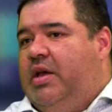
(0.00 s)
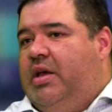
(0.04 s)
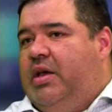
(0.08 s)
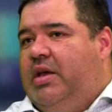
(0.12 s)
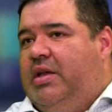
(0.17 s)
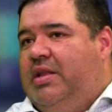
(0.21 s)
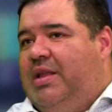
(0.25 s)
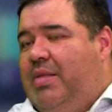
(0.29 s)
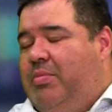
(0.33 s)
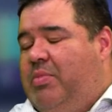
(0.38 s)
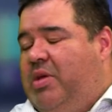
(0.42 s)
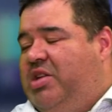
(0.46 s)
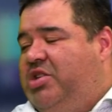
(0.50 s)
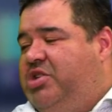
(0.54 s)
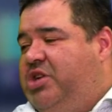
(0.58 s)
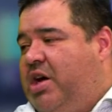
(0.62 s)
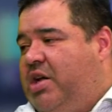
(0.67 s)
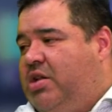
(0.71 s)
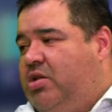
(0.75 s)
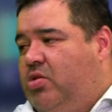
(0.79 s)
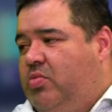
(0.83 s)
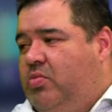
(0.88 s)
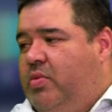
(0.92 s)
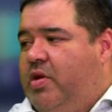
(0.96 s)
e de
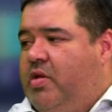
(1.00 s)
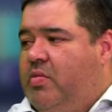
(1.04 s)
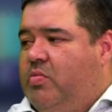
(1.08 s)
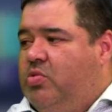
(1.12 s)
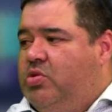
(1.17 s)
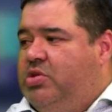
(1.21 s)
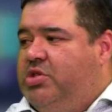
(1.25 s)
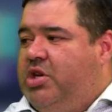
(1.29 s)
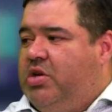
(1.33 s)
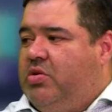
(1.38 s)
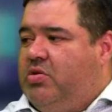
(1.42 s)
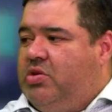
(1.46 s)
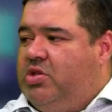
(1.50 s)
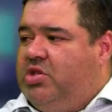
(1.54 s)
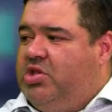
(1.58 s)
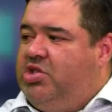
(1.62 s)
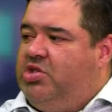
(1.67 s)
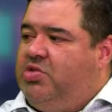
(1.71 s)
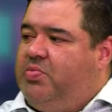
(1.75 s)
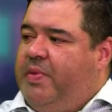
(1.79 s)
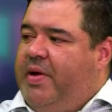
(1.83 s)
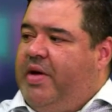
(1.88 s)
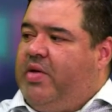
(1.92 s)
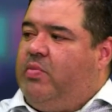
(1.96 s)
imediato, no mesmo dia, quando a
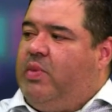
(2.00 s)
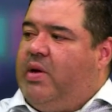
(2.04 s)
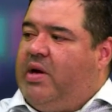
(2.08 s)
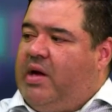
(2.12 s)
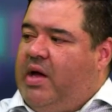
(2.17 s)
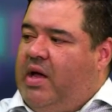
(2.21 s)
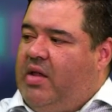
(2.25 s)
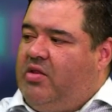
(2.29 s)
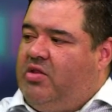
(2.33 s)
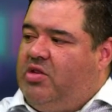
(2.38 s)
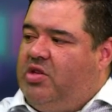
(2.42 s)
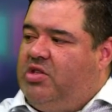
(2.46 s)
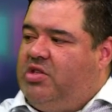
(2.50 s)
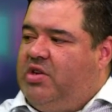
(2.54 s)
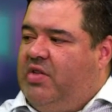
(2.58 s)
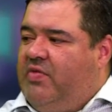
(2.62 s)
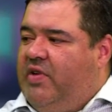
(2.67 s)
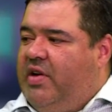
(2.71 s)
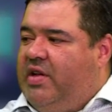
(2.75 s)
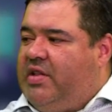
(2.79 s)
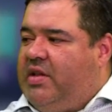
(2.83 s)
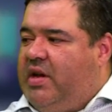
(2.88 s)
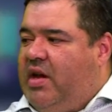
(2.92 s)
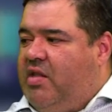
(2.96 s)
gente pega uma casa, a gente já
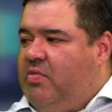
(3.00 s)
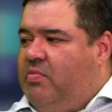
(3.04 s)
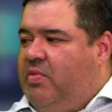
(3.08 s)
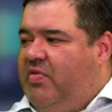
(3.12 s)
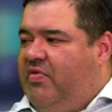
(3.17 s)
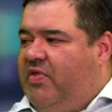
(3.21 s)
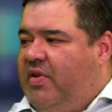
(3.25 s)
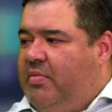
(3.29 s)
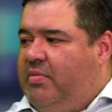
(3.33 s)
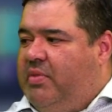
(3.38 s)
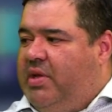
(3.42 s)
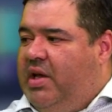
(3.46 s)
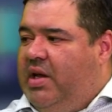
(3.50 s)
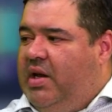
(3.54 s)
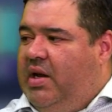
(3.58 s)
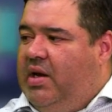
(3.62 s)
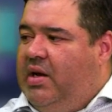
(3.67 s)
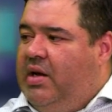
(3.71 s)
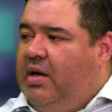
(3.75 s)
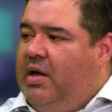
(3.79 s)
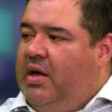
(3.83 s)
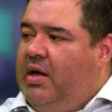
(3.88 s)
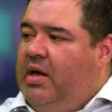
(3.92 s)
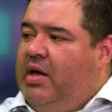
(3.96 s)
vai atrás de uma
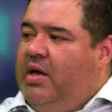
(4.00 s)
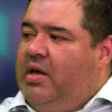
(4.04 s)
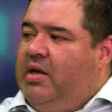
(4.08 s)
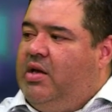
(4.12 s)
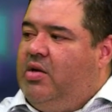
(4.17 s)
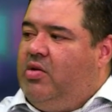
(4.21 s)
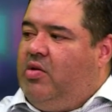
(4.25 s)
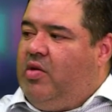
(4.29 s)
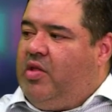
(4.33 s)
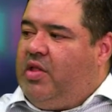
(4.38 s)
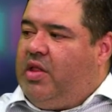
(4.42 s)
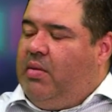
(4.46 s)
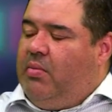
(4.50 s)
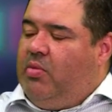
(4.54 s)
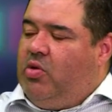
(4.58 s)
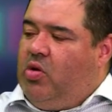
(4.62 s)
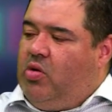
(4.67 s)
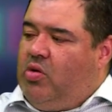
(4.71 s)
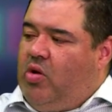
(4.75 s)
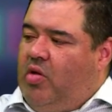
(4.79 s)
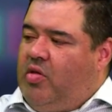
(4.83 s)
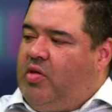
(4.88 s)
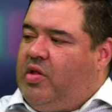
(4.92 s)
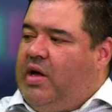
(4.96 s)
família que nós temos
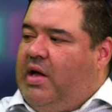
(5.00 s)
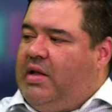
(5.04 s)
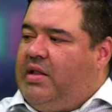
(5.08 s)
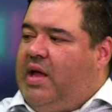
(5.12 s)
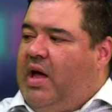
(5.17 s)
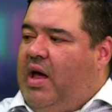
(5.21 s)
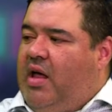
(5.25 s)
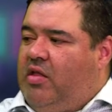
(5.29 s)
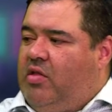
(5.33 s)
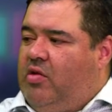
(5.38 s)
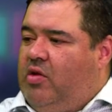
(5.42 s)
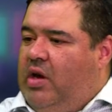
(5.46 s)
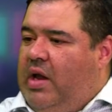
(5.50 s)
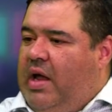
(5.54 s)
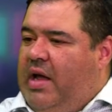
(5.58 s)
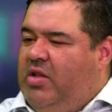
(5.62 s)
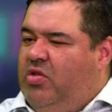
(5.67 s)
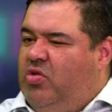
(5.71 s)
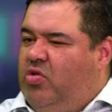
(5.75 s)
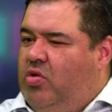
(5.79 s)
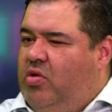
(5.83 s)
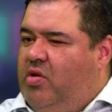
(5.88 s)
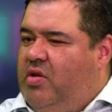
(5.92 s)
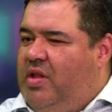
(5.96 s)
no nosso cadastro lá
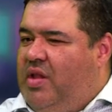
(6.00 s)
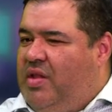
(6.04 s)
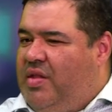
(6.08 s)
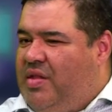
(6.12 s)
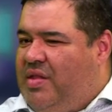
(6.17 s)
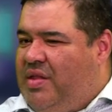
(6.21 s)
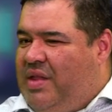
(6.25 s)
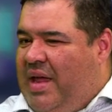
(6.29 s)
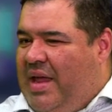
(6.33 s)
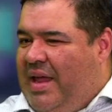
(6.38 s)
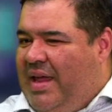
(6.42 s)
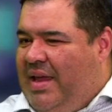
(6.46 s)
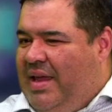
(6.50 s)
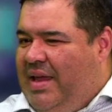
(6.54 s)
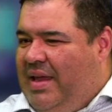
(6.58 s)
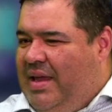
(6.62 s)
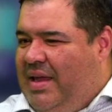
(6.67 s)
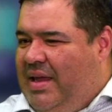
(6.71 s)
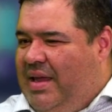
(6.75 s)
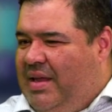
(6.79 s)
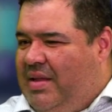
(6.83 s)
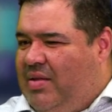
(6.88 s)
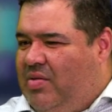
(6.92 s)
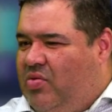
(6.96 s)
em torno de
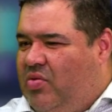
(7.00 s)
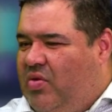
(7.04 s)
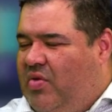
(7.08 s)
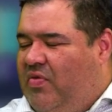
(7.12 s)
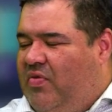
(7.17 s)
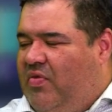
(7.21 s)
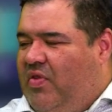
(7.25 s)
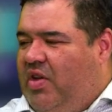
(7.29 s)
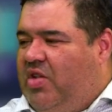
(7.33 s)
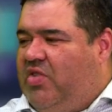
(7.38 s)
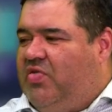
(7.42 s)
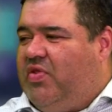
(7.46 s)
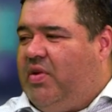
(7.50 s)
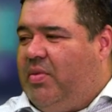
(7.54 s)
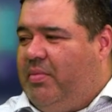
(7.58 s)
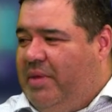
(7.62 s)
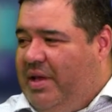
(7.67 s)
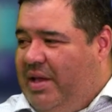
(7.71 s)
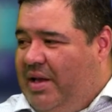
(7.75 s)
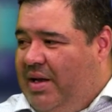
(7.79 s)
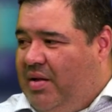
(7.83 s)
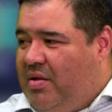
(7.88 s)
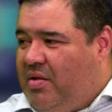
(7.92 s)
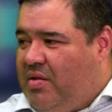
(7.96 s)
120
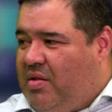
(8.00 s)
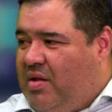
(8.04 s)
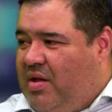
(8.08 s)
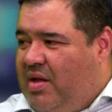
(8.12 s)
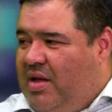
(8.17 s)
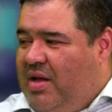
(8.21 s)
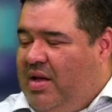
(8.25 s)
famílias,